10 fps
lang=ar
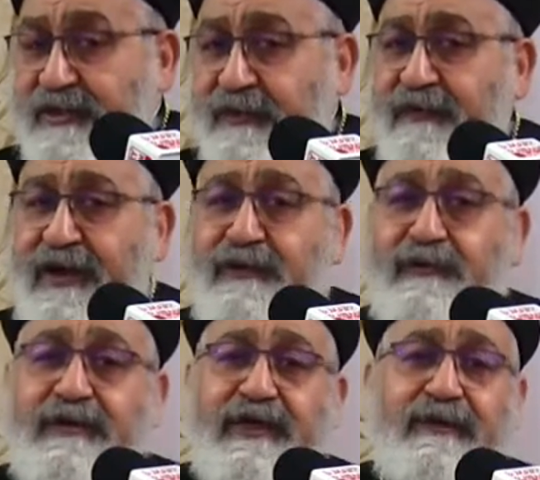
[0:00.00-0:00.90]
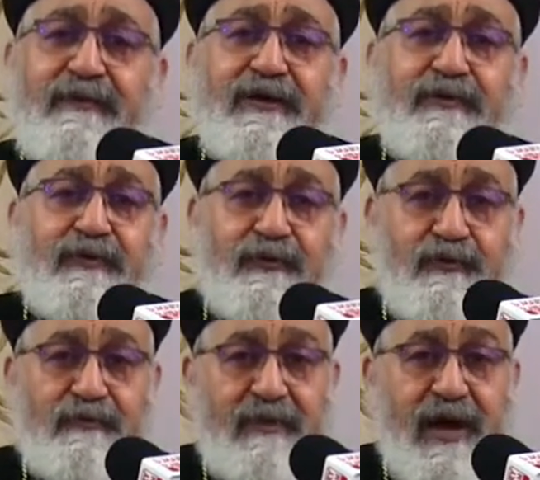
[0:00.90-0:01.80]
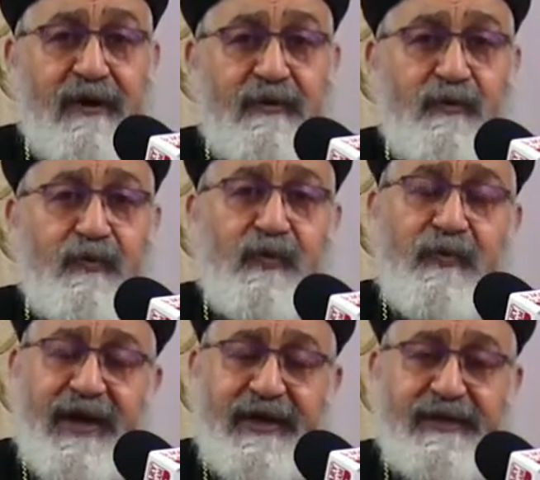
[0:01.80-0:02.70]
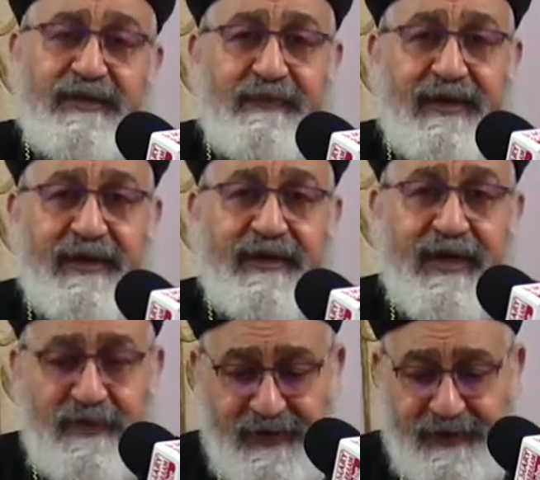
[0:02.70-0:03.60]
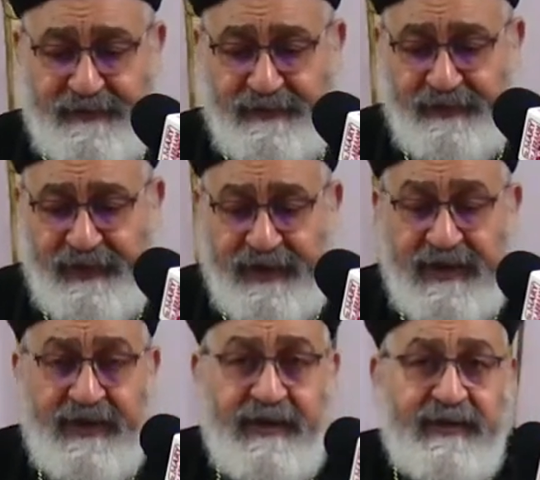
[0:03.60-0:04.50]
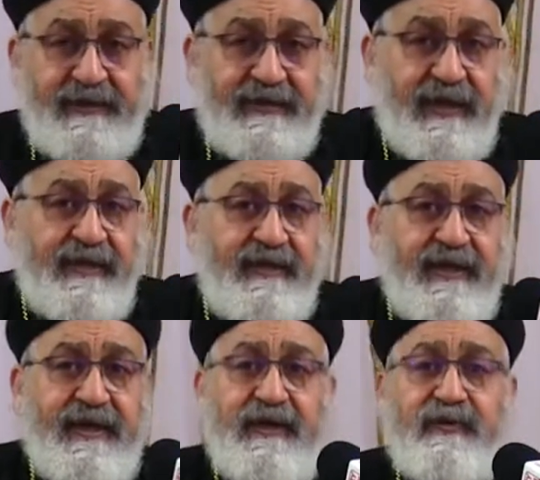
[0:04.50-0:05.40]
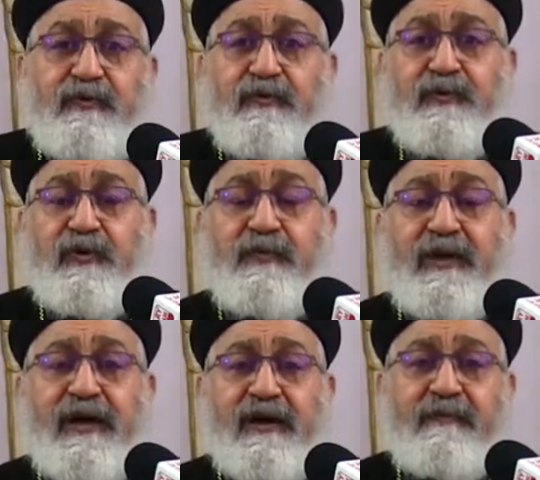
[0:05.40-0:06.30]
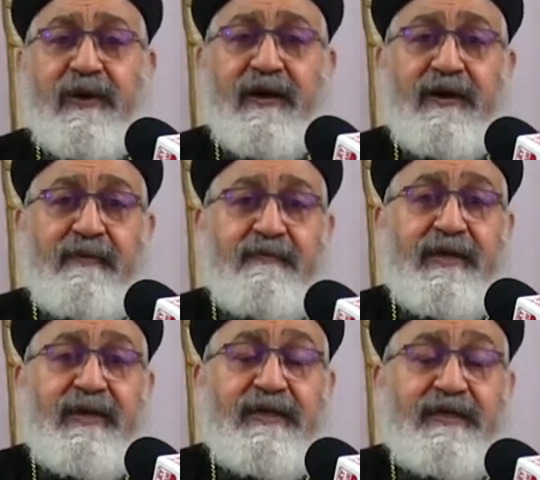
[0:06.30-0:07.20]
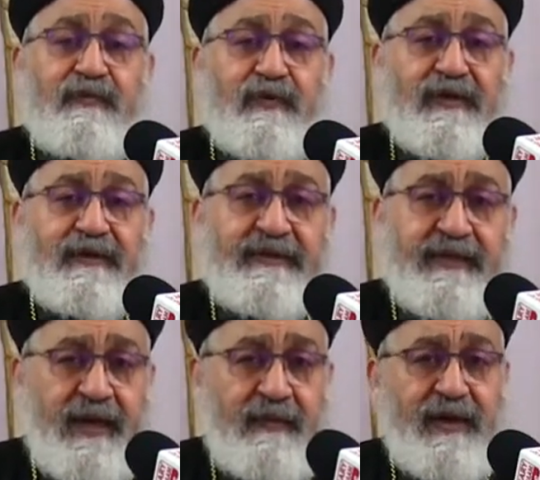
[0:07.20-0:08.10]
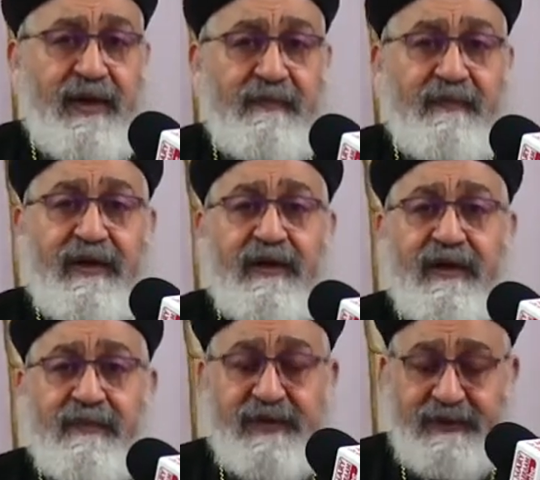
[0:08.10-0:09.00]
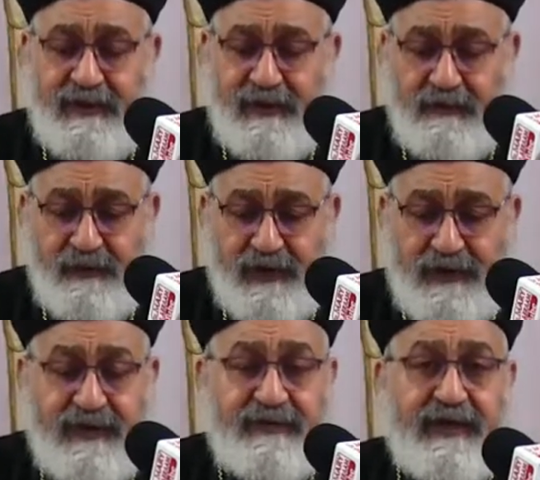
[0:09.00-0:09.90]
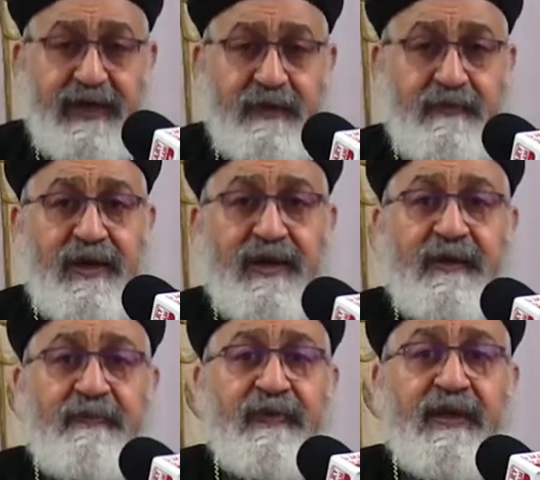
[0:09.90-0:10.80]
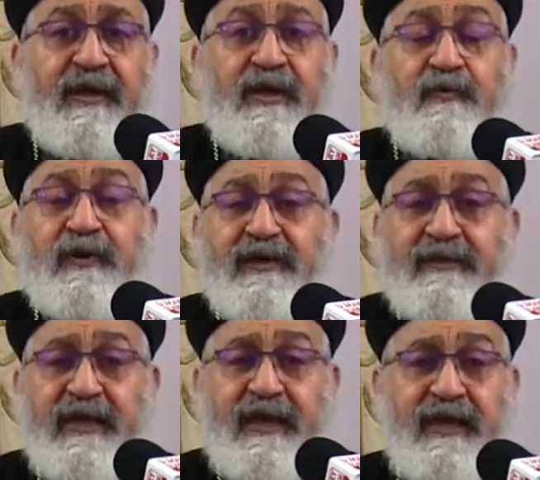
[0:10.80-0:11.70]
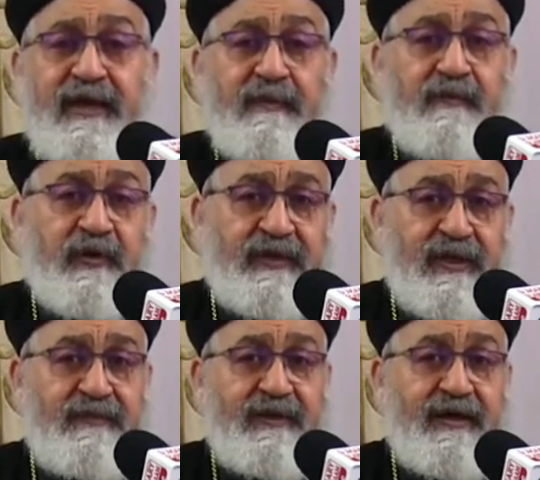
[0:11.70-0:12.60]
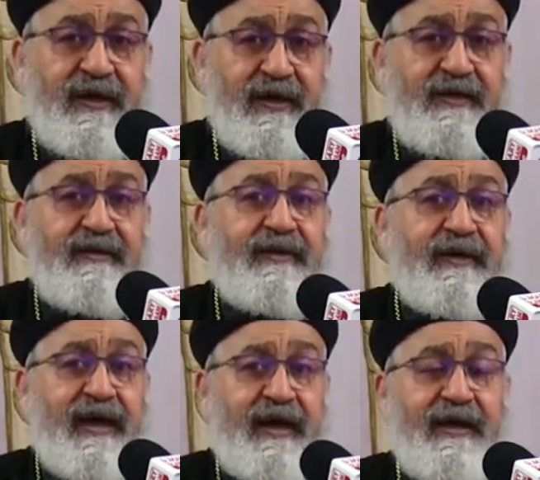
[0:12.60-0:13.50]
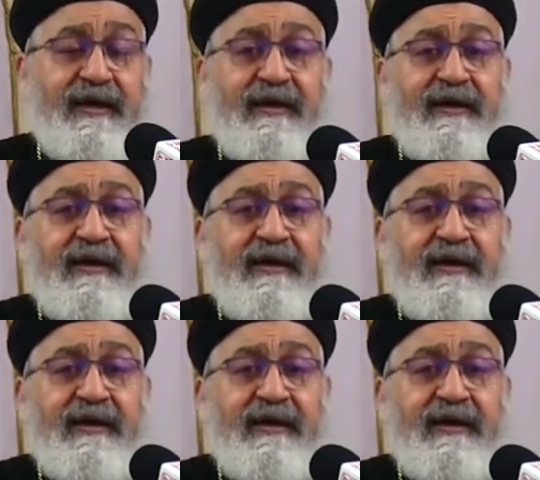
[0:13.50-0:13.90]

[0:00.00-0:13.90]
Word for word: شفاعته وصلواته تكون معاكم ومعانا جميعا أمين رسالتنا اليوم يوم الأربعاء من الأسبوع السابع من الخمسين المقدسة أحبائي ورسالة معتمدة أيضا على